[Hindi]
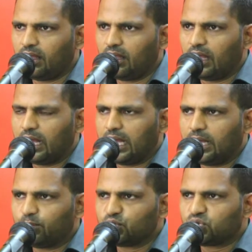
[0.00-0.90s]

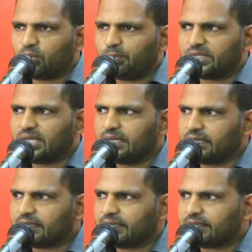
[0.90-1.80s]
आप उसको पिता ना
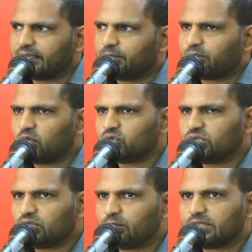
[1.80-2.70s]
कह के पड़ोसी
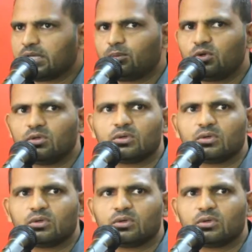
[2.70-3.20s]
को पिता बोल दो